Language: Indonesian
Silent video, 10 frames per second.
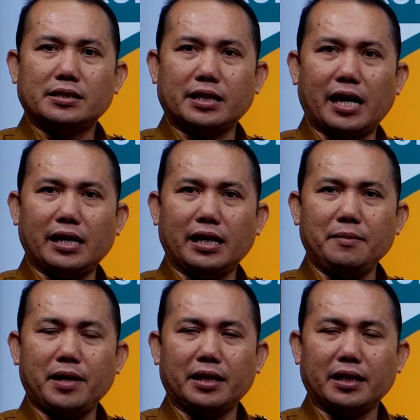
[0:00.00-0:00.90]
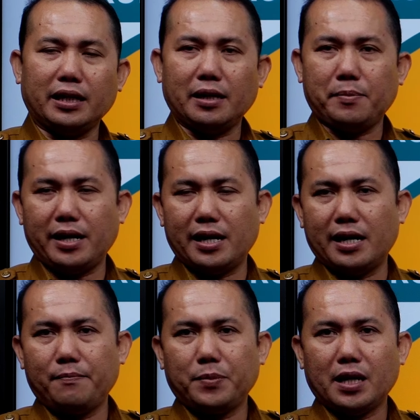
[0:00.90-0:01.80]
Sedangkan materi kita
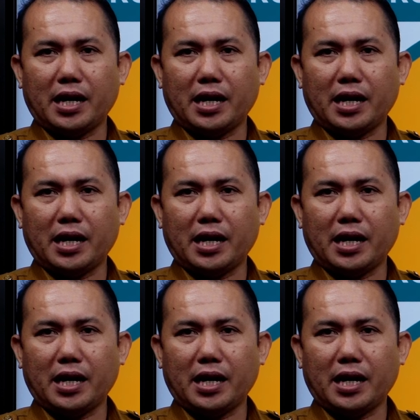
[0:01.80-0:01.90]
pada